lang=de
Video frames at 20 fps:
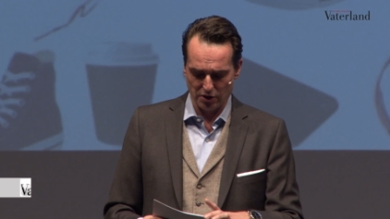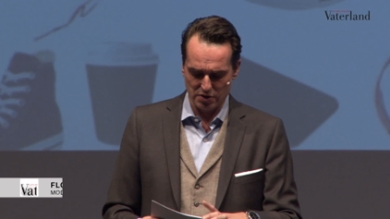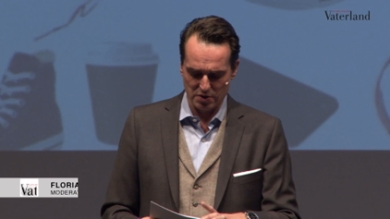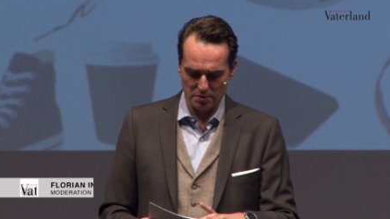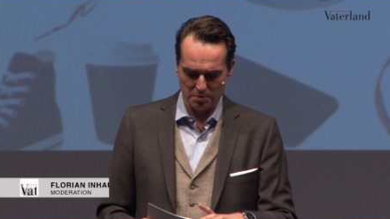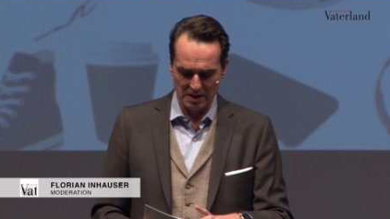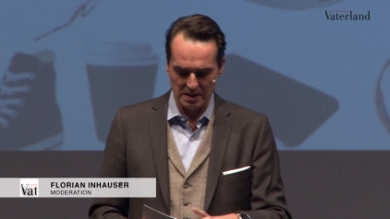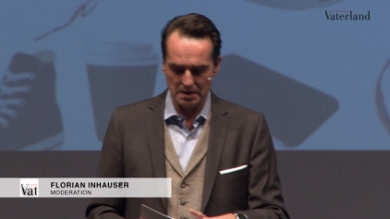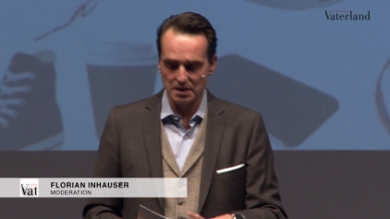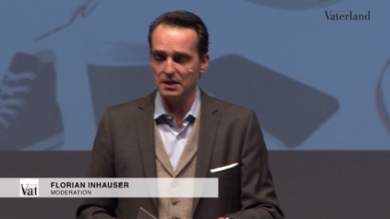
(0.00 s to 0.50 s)

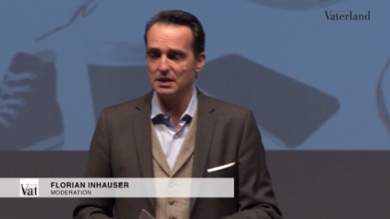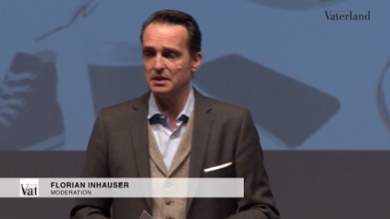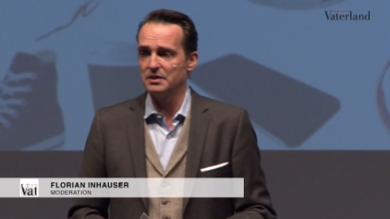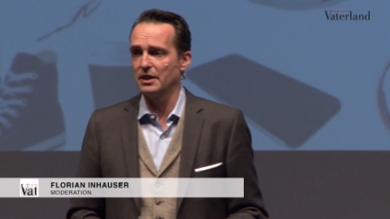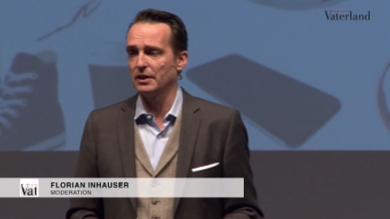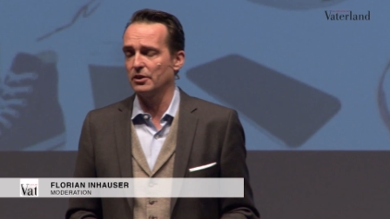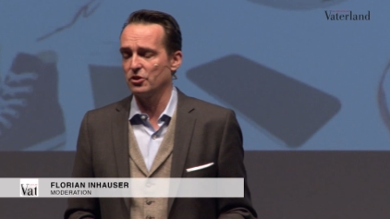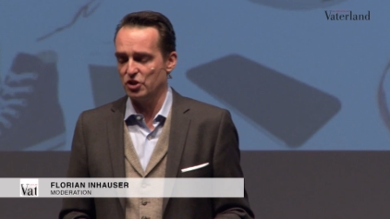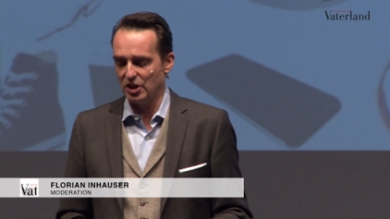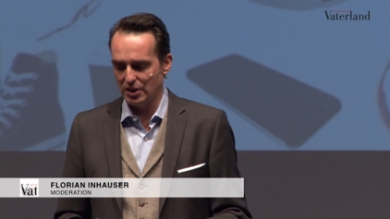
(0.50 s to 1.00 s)
ist Mitglied
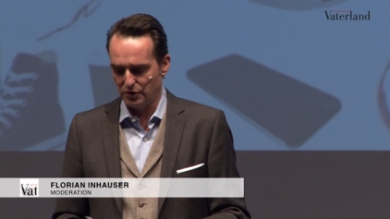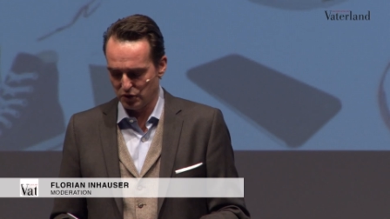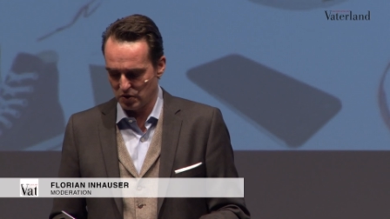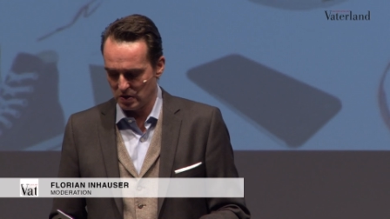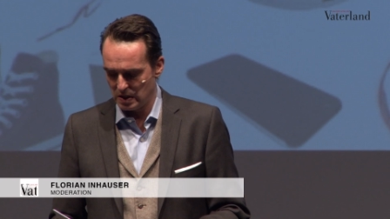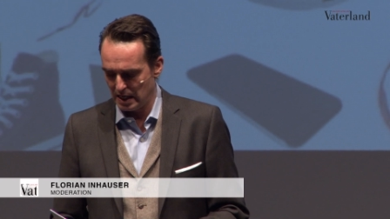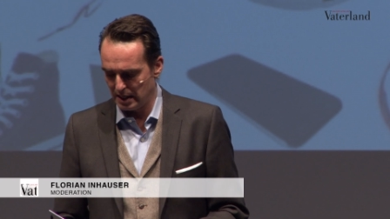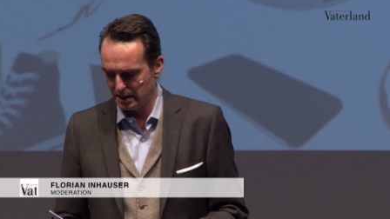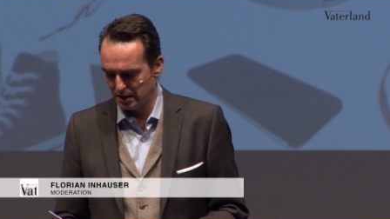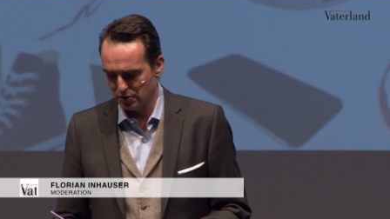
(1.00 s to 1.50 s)
der
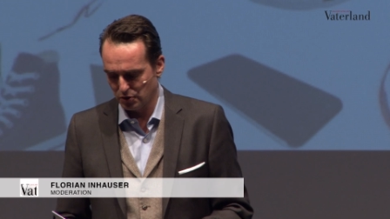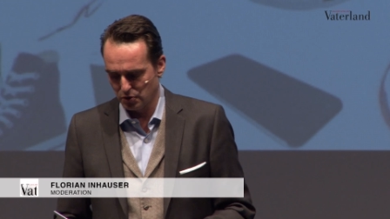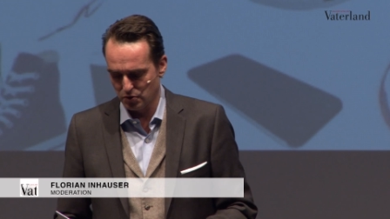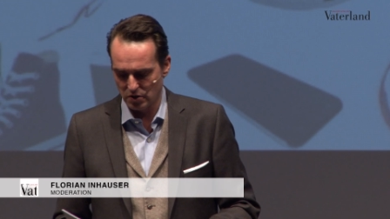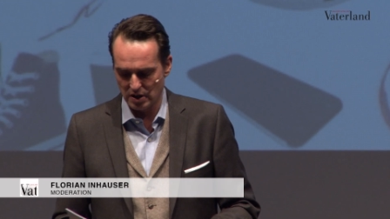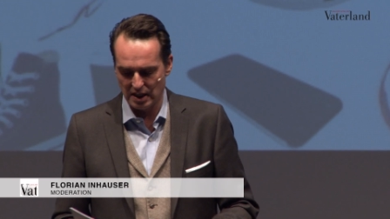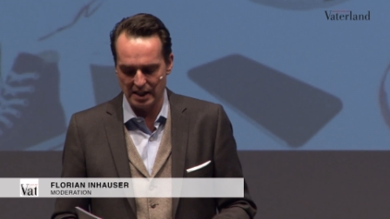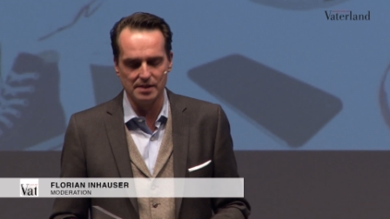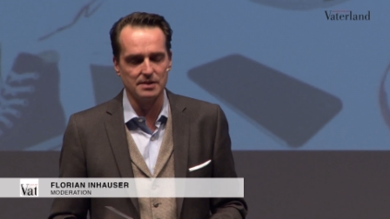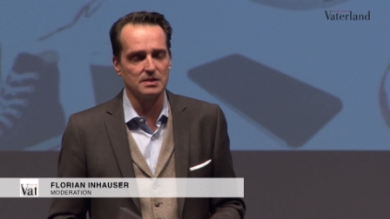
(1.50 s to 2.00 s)

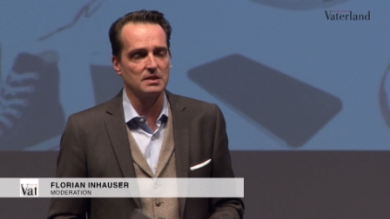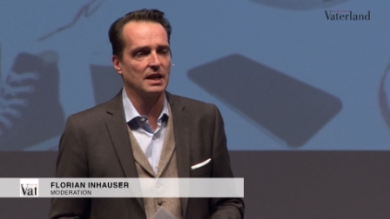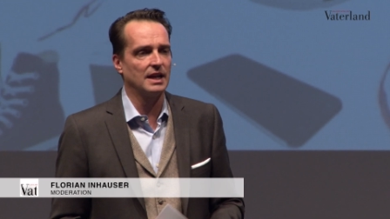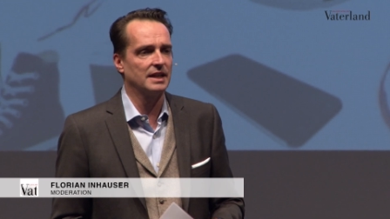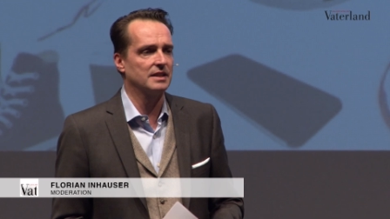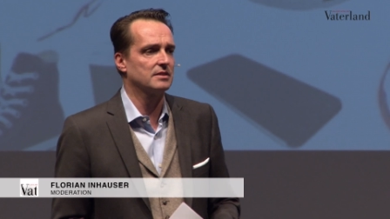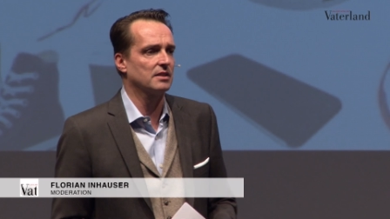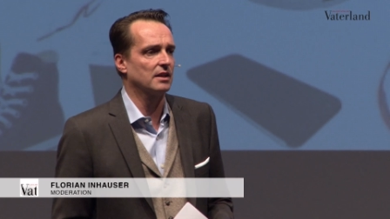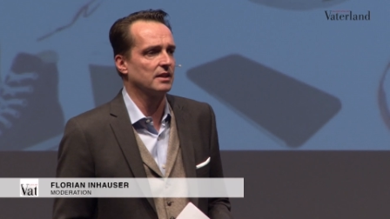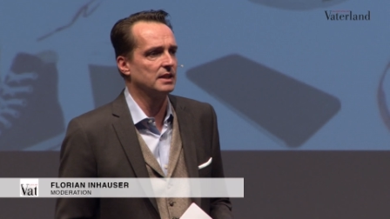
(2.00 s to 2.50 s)
Geschäftsleitung als
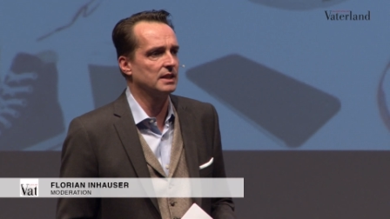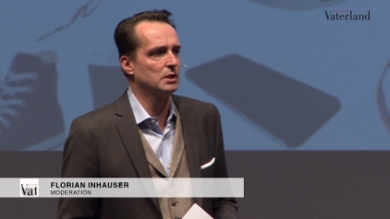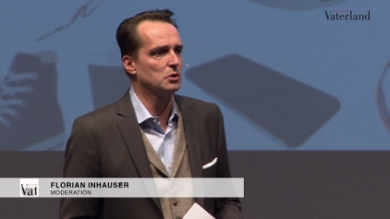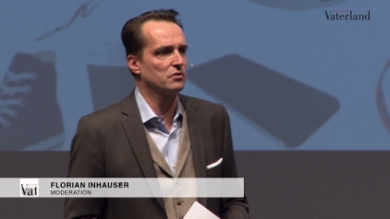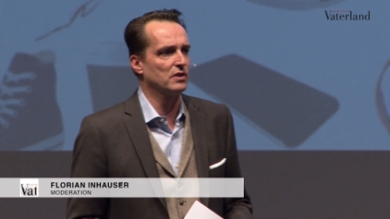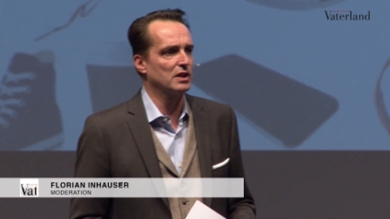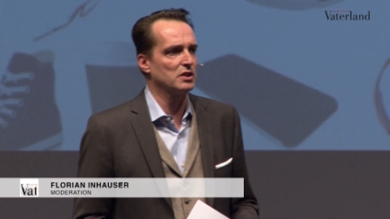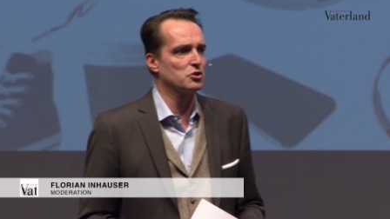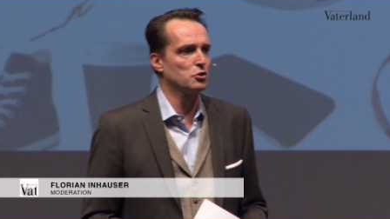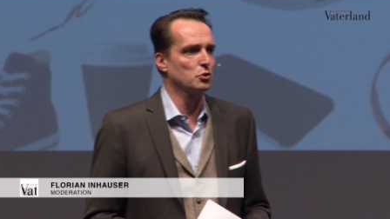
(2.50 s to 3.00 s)
Leiter
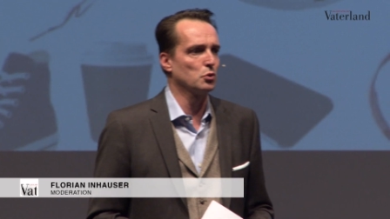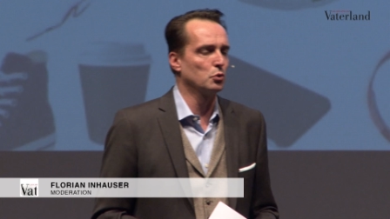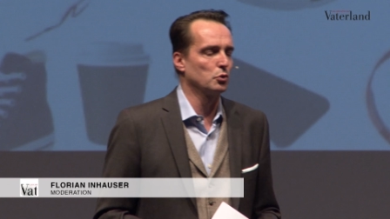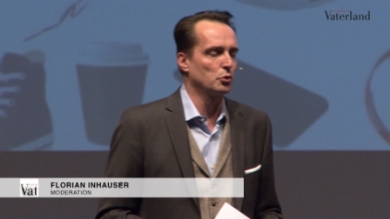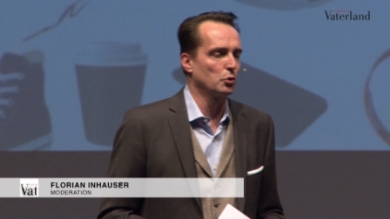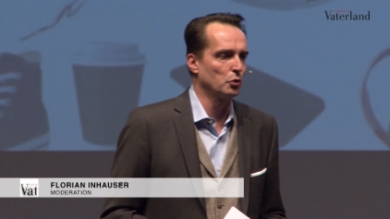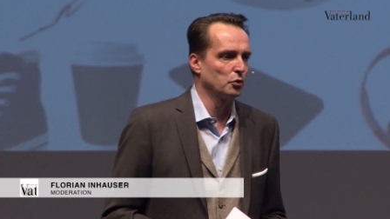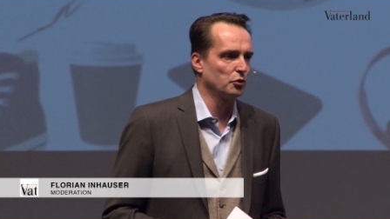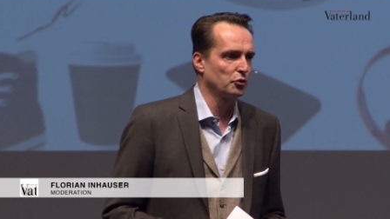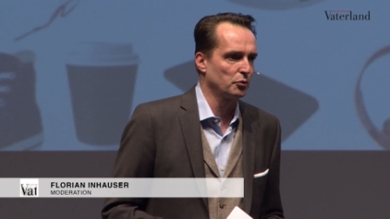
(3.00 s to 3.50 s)

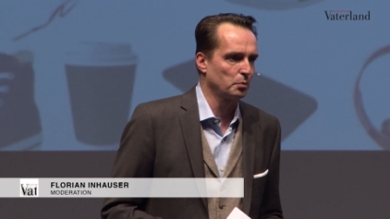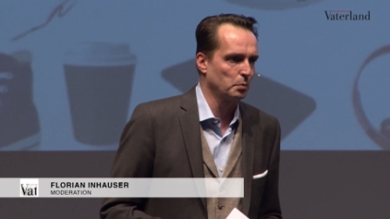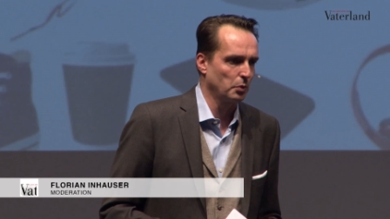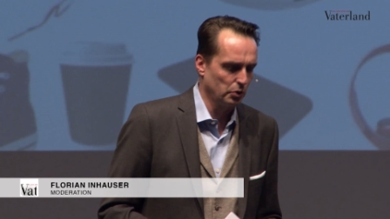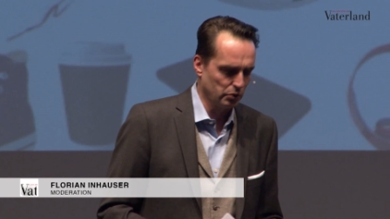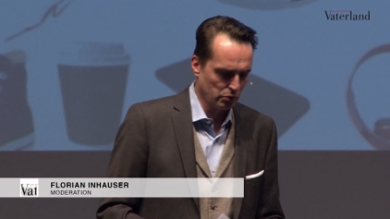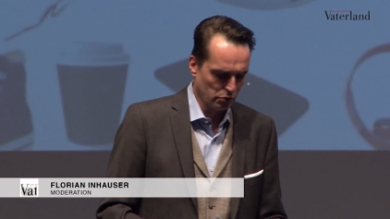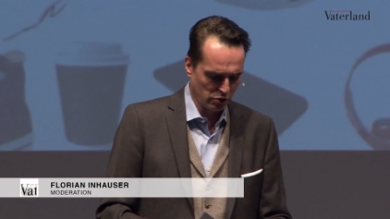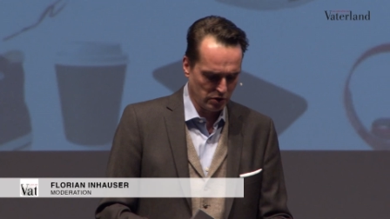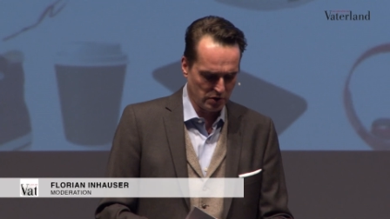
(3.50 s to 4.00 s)
Innovation und
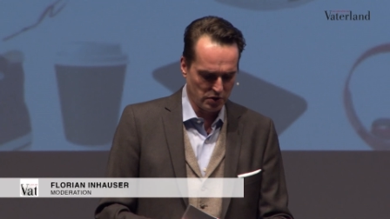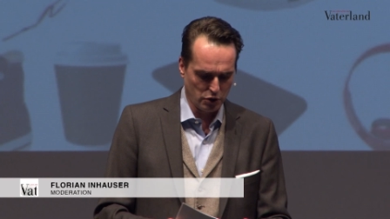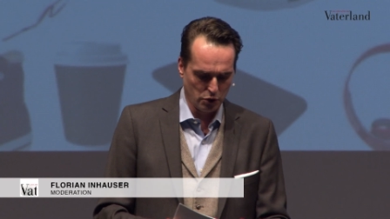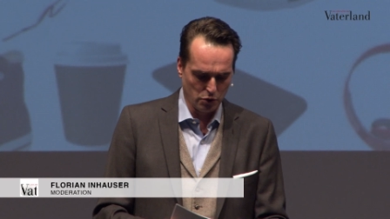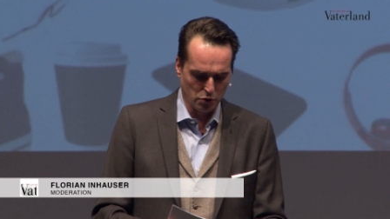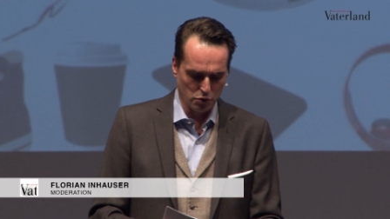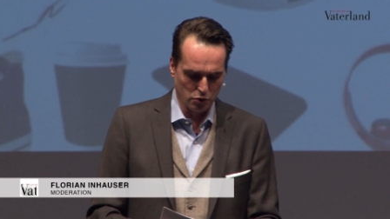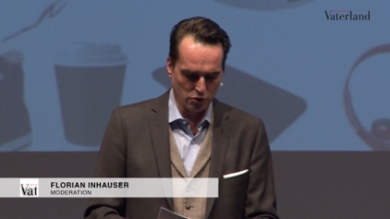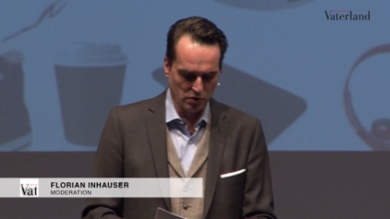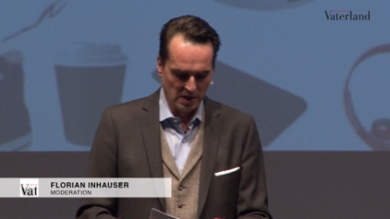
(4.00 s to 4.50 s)

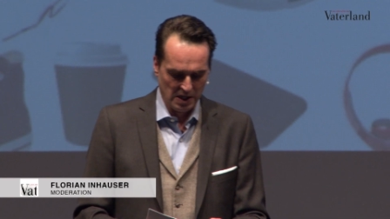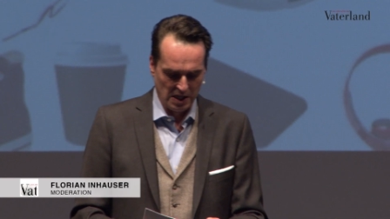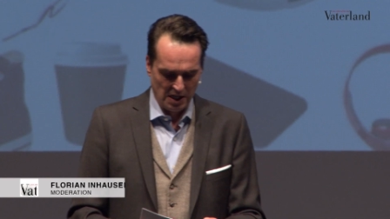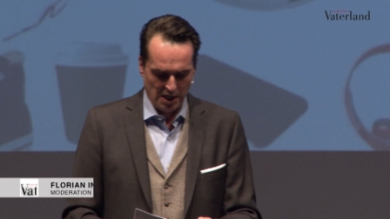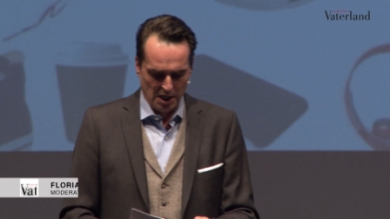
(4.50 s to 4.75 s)
Produktion.